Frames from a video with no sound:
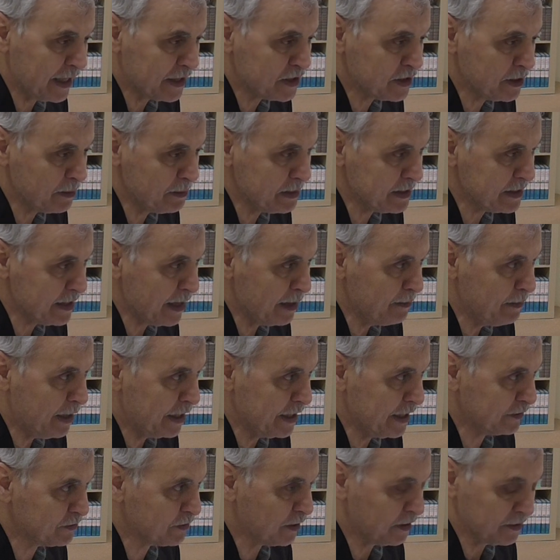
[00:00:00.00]
Gerçi biz
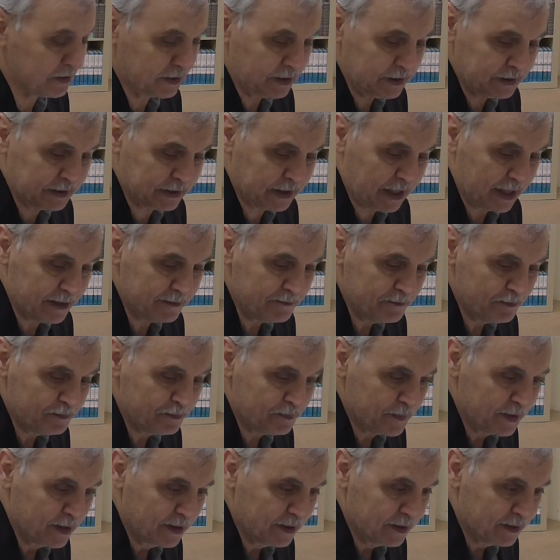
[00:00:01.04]
emanet alırız da
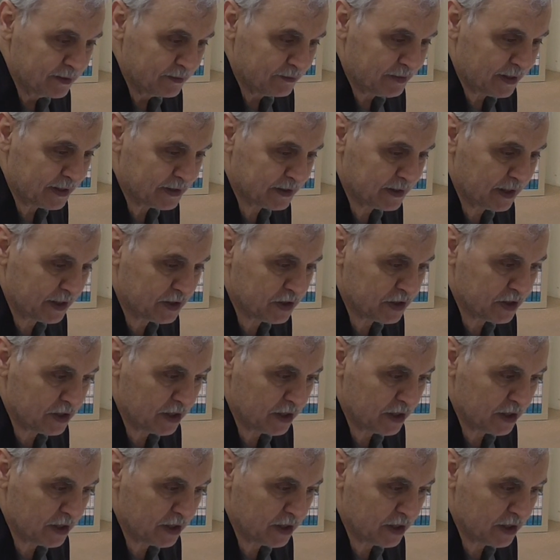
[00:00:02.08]
fazla